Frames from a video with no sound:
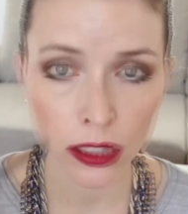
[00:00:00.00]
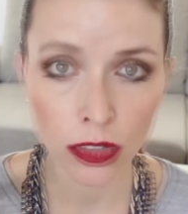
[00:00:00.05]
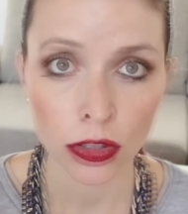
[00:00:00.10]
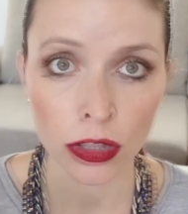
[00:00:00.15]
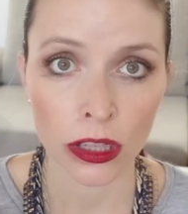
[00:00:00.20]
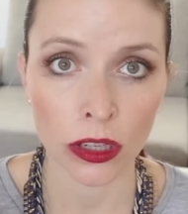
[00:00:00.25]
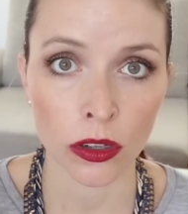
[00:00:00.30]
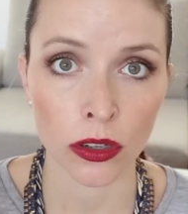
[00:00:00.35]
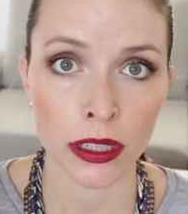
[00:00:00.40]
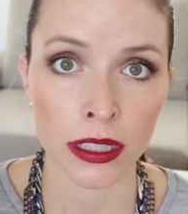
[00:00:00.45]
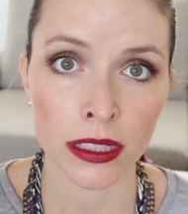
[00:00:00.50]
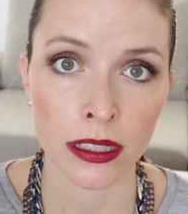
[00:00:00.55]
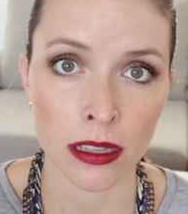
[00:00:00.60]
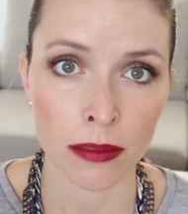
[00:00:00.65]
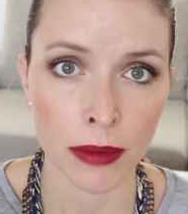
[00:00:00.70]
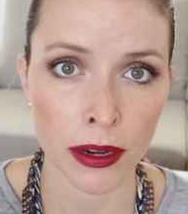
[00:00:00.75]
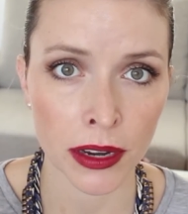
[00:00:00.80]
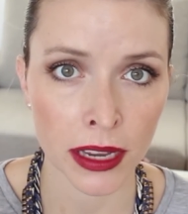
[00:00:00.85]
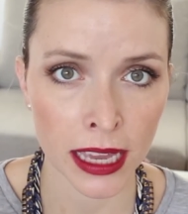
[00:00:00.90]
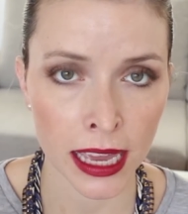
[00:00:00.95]
Yo tengo este de
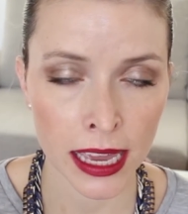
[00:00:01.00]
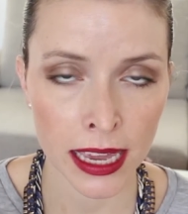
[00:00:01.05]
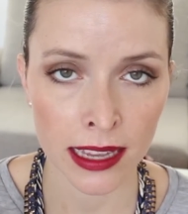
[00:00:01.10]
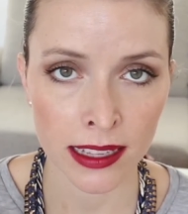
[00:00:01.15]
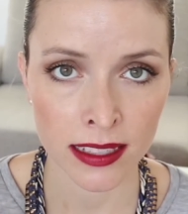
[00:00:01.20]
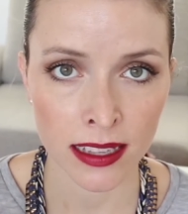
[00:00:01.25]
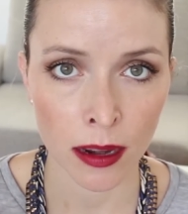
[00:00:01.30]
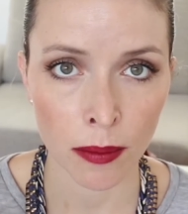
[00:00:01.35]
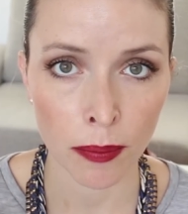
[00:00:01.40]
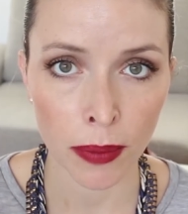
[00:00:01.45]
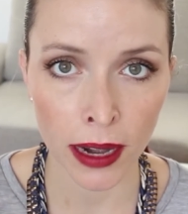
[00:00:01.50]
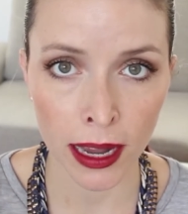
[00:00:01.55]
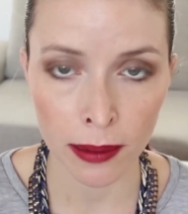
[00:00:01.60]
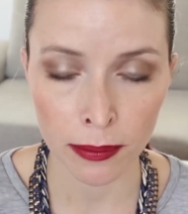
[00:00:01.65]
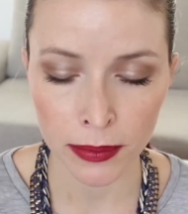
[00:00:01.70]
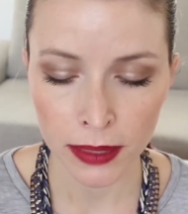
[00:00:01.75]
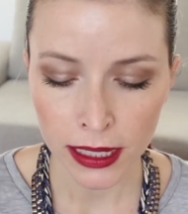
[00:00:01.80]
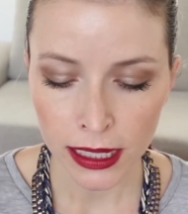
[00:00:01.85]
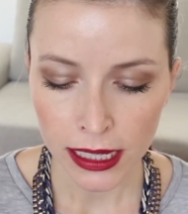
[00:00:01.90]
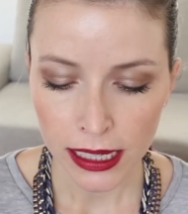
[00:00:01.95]
Mary Kay que es el Plum,